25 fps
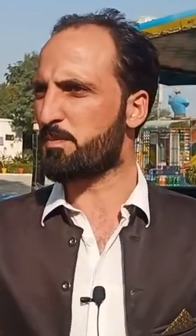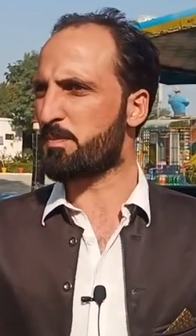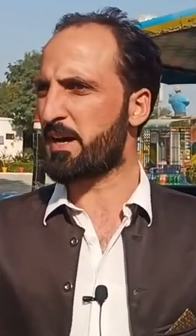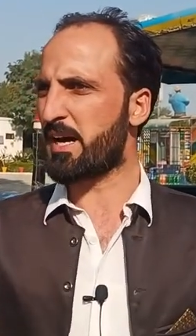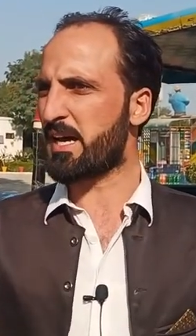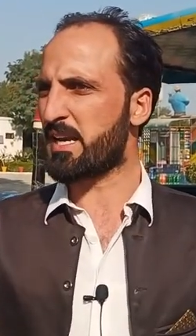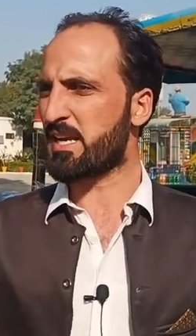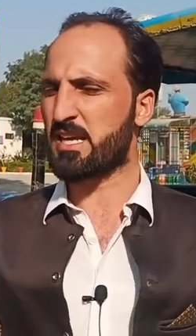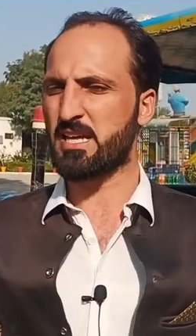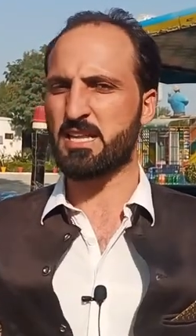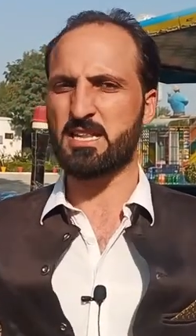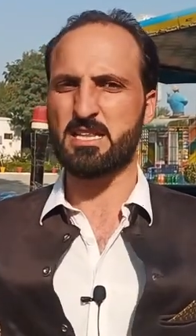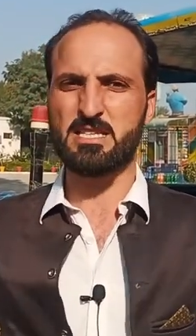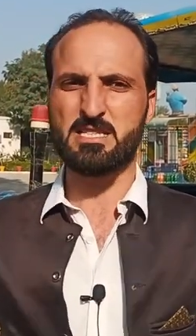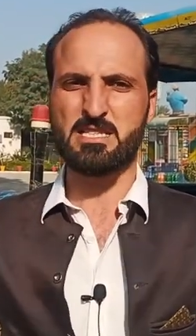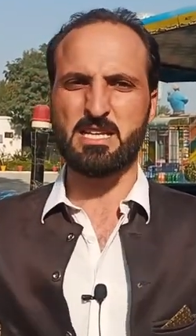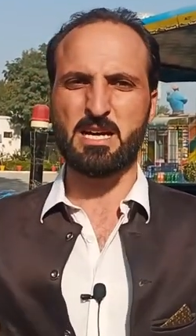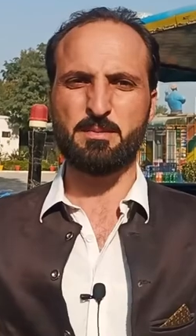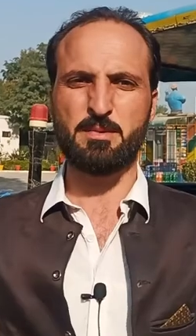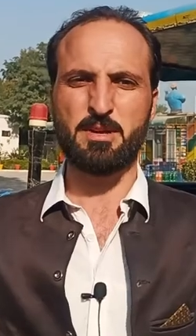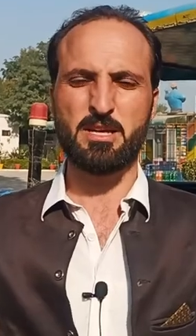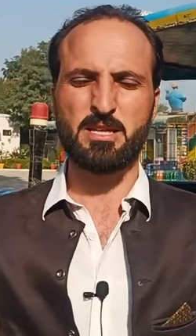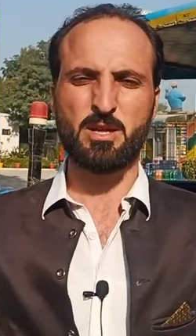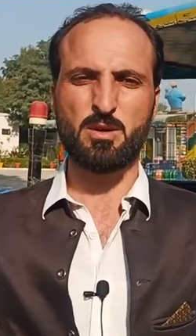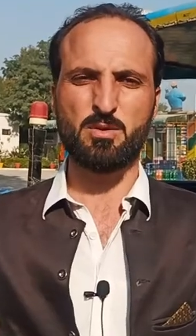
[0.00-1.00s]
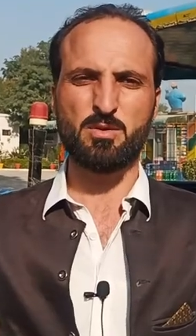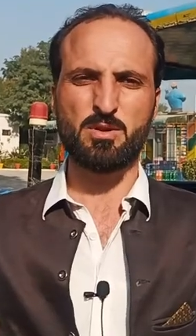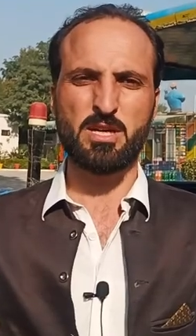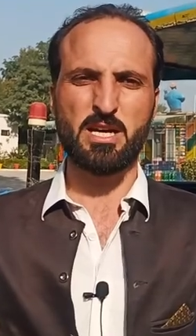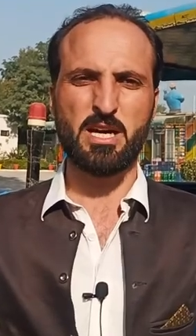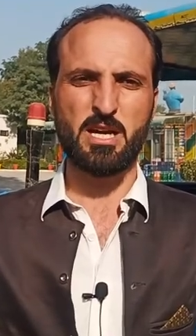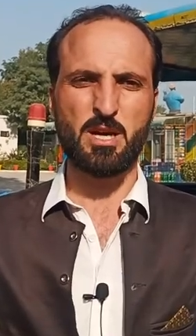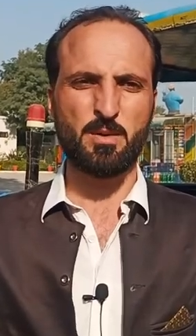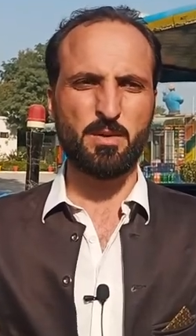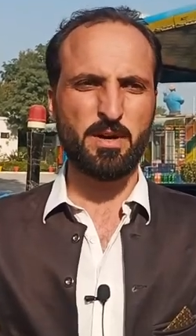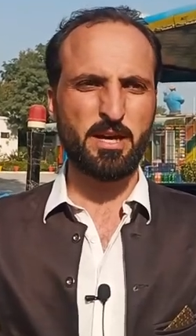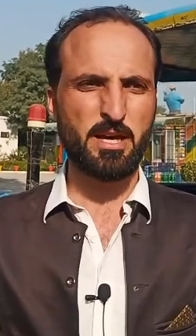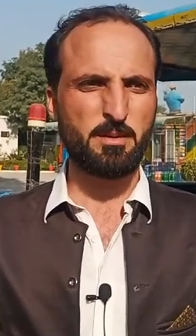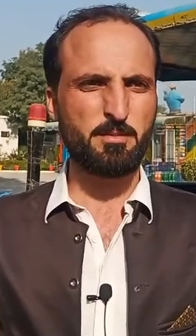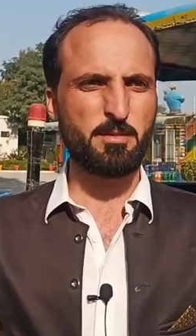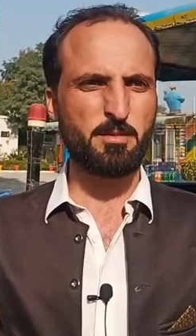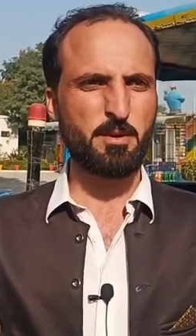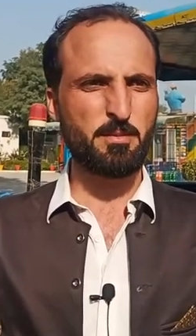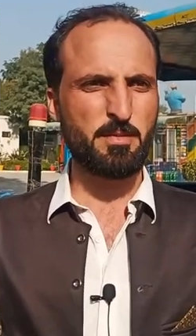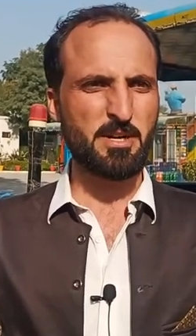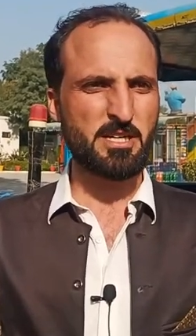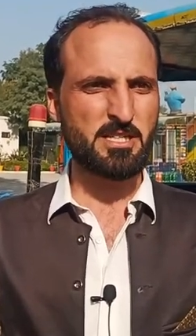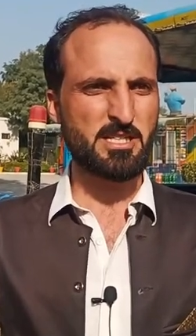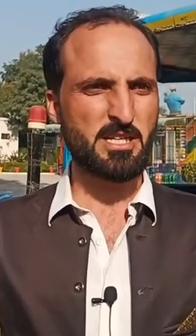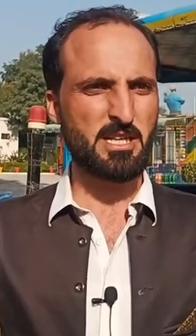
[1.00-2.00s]
पार्क इंतज़ामिया था उनका रवैया भी
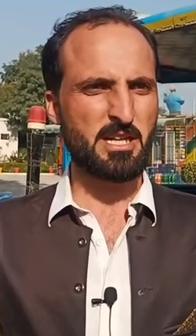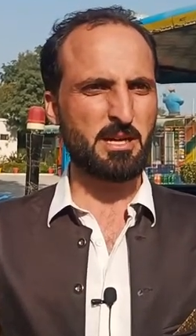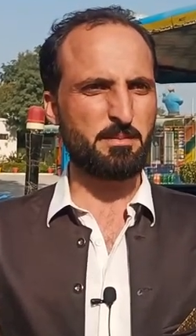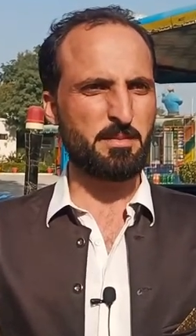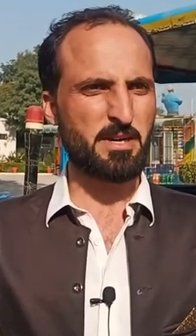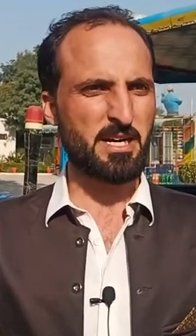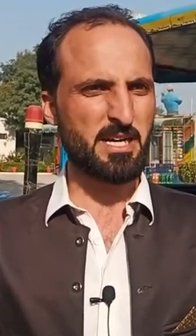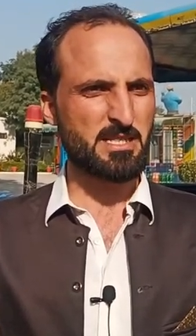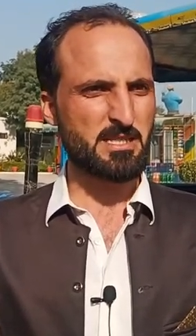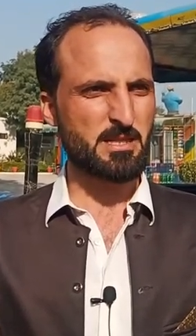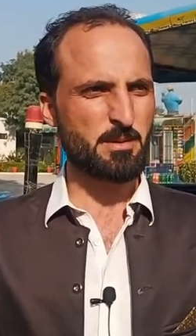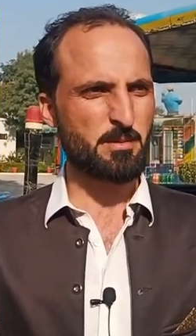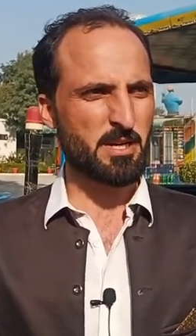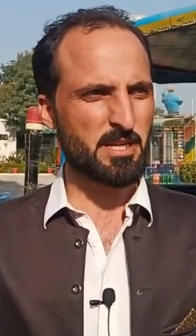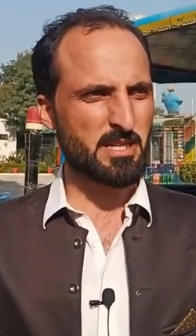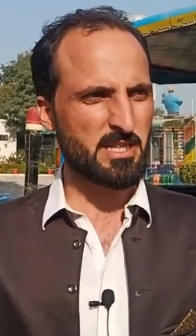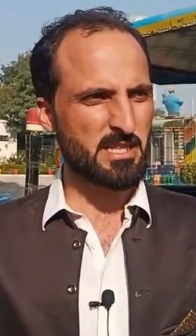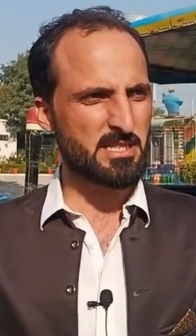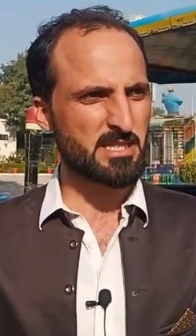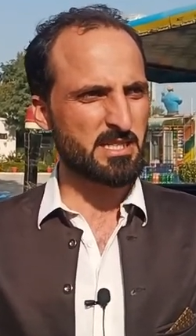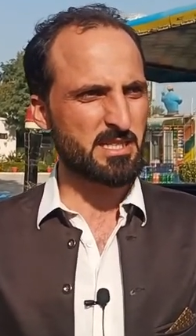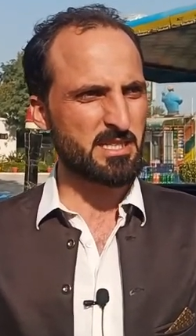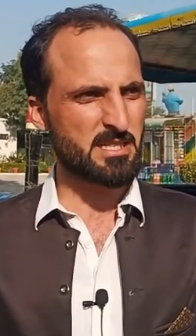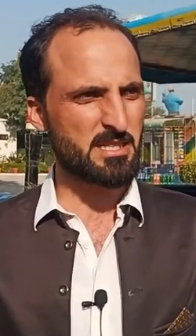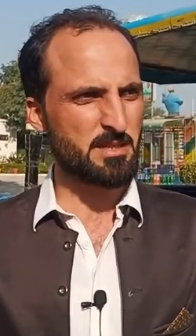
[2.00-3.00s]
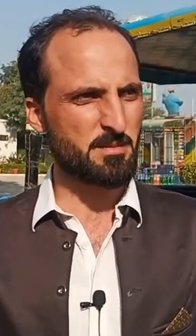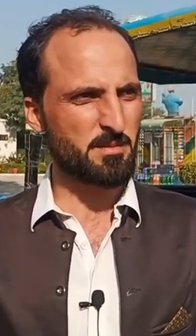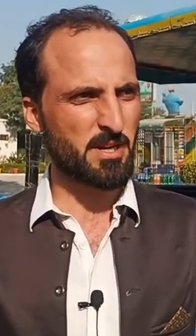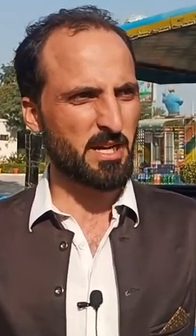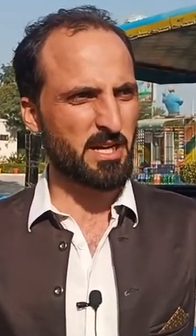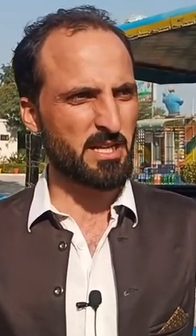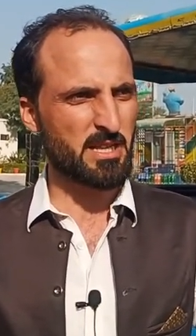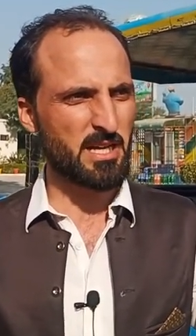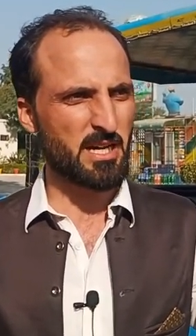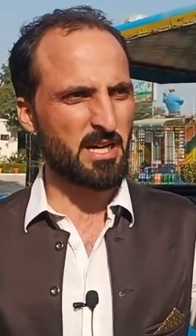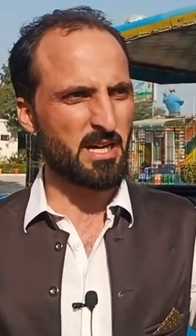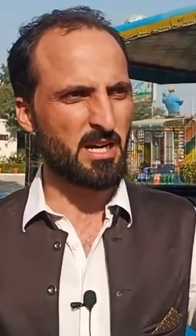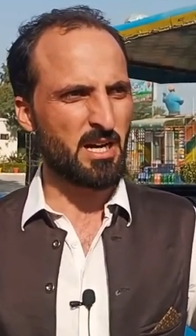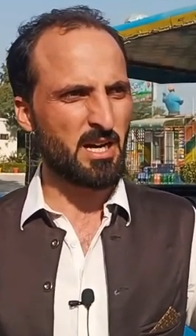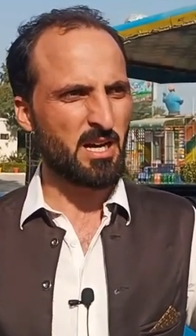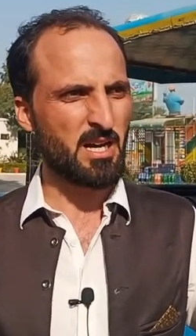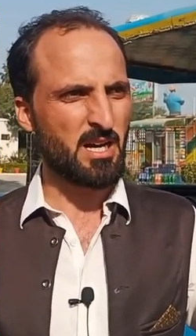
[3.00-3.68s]
माशा बड़ा ज़बरदस्त किस्म का था